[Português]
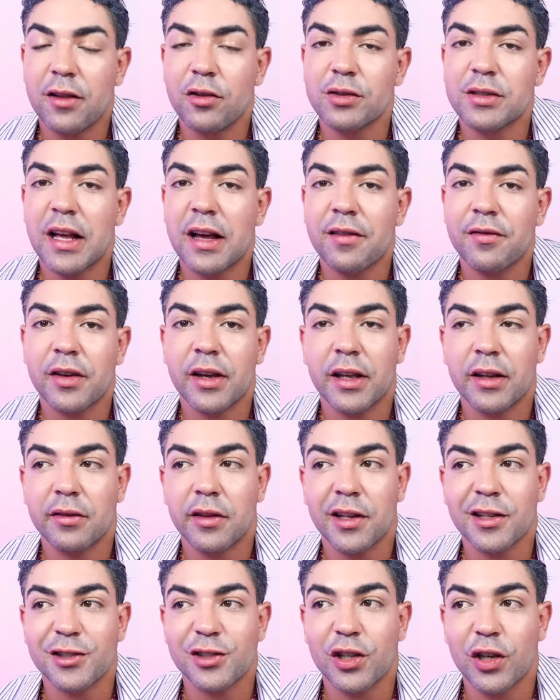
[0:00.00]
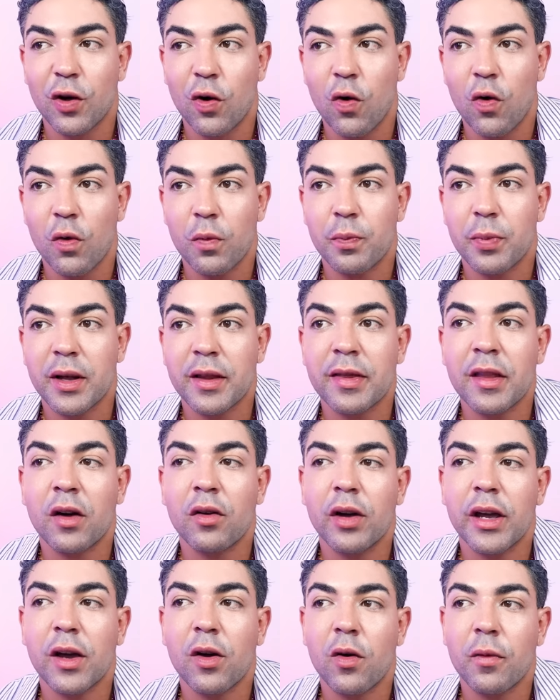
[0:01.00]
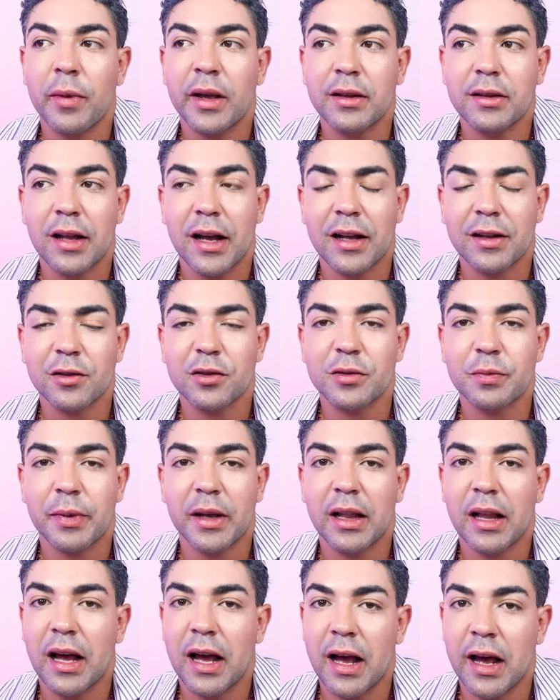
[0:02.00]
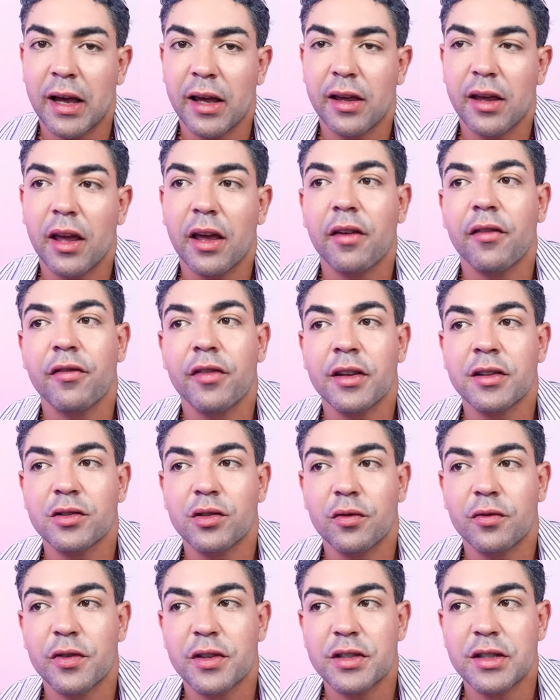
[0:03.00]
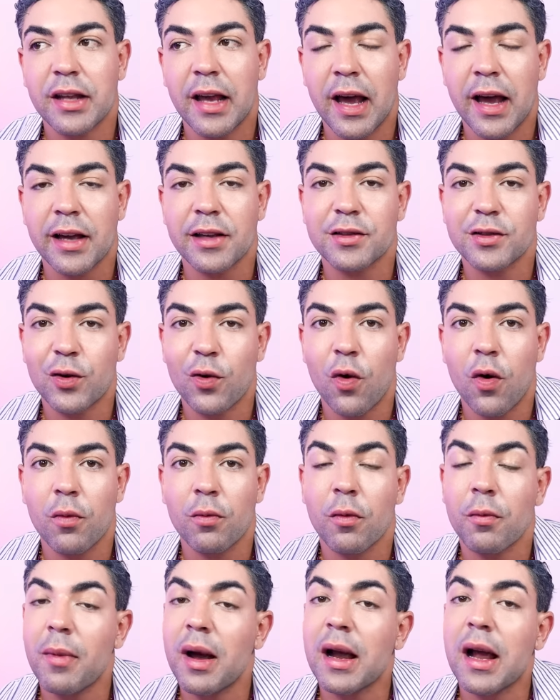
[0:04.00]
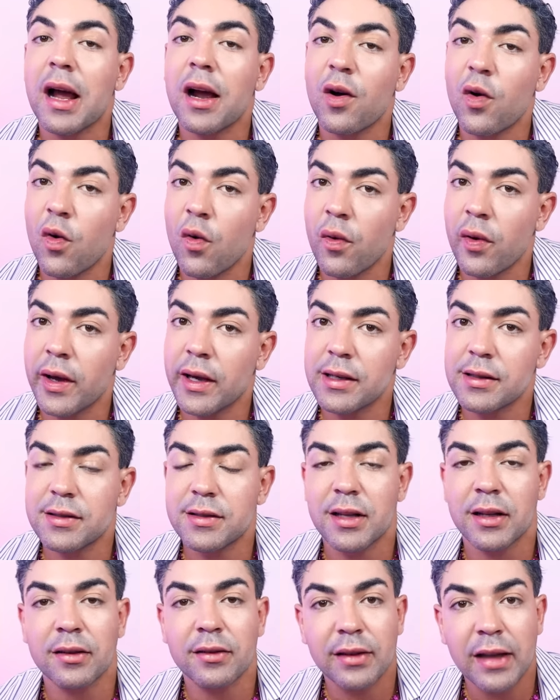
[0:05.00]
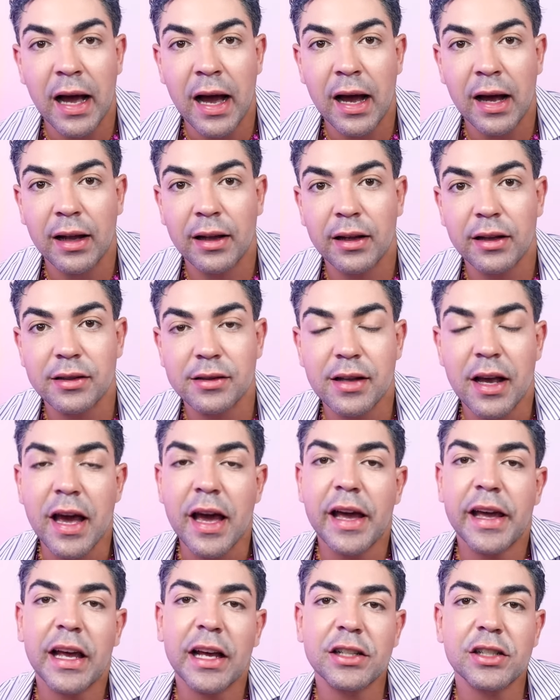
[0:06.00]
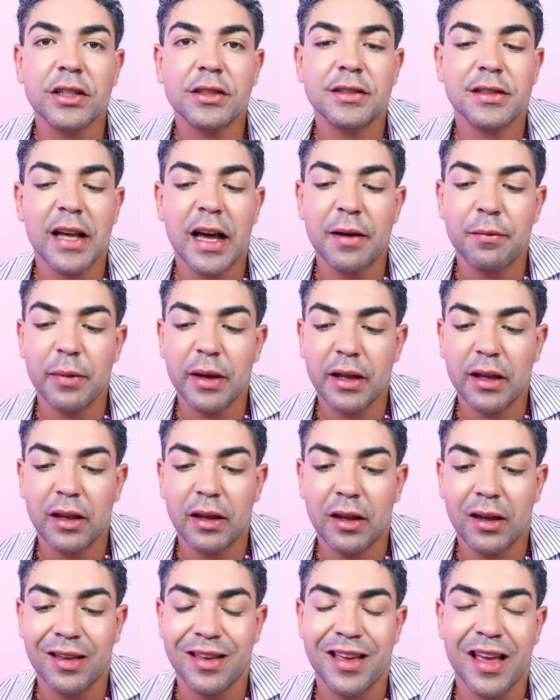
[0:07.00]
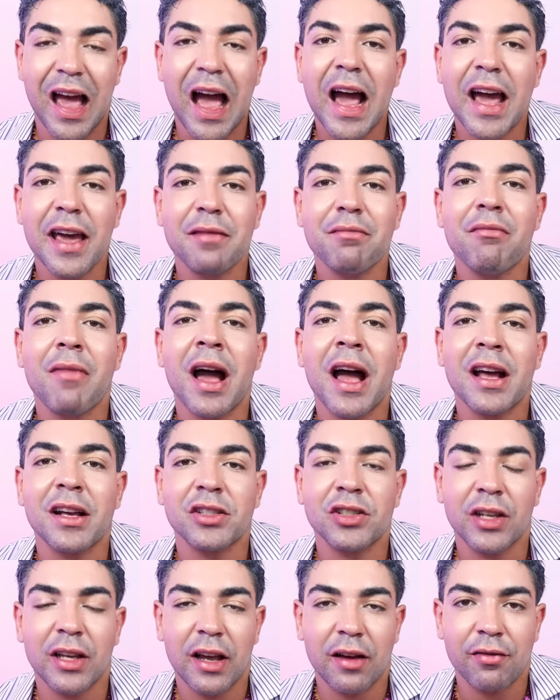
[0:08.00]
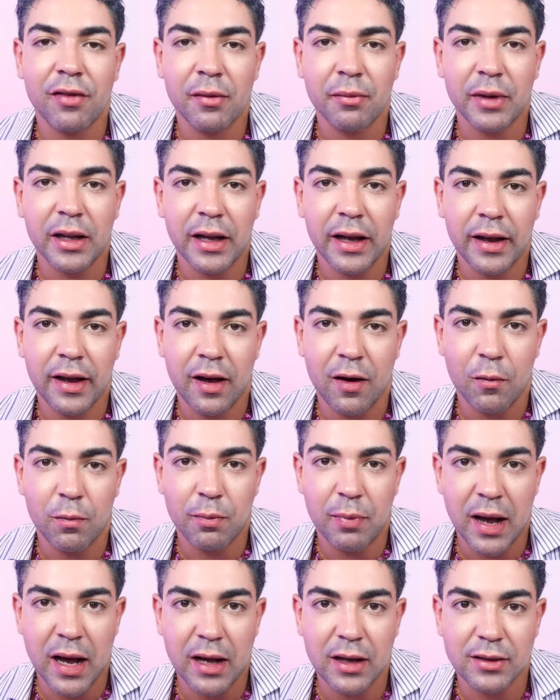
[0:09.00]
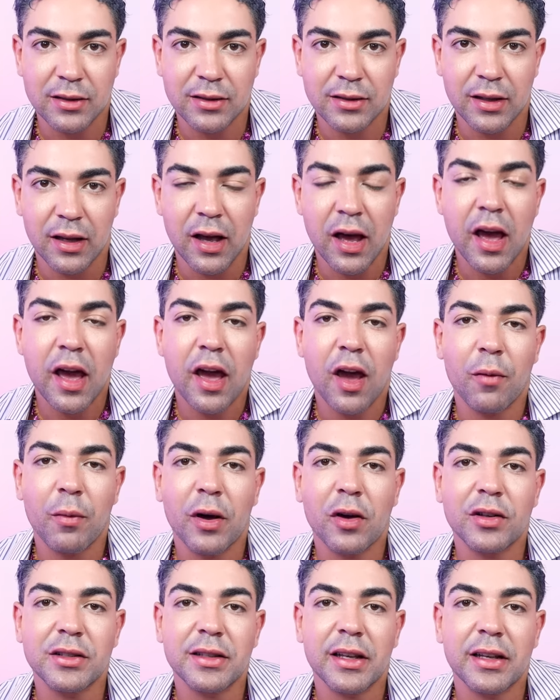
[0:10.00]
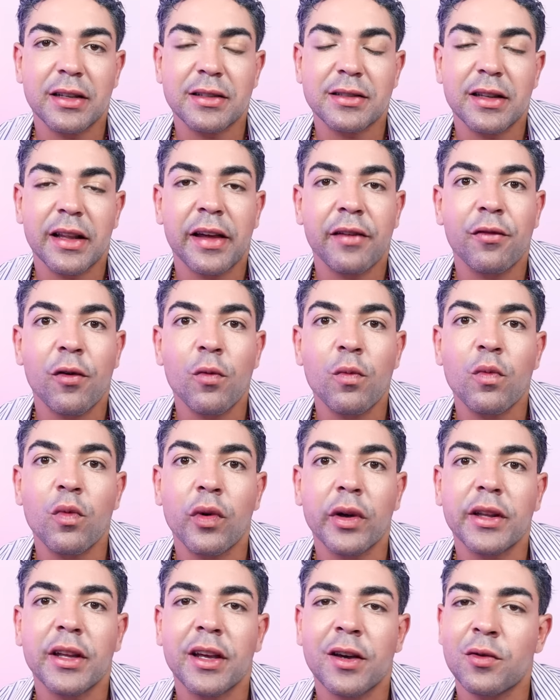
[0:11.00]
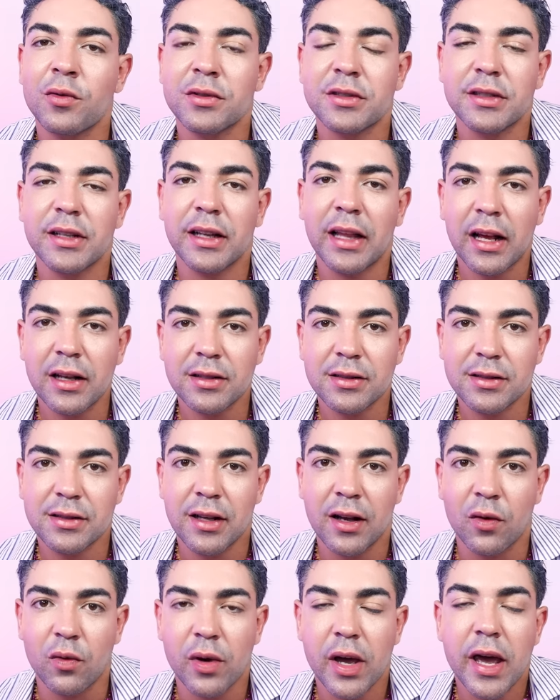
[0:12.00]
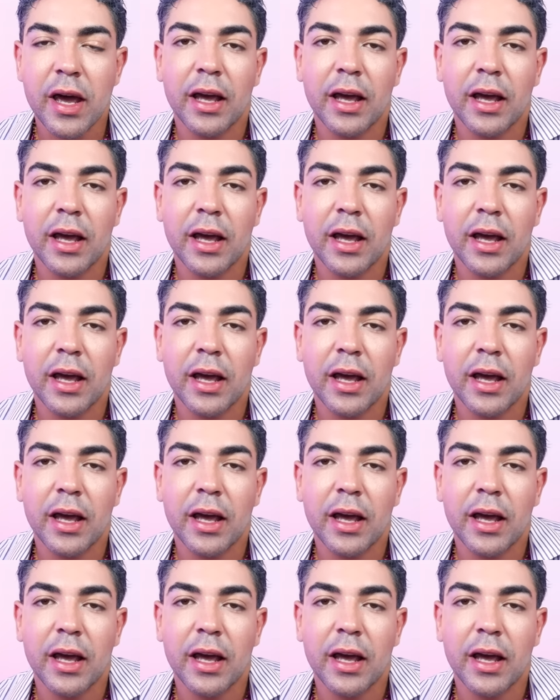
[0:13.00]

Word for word: Ela usava itens de roupa não recomendados pela rainha em eventos oficiais, como macacões, sandálias, e a gente sabe que a imagem que a família real passa é uma coisa que eles levam muito em consideração.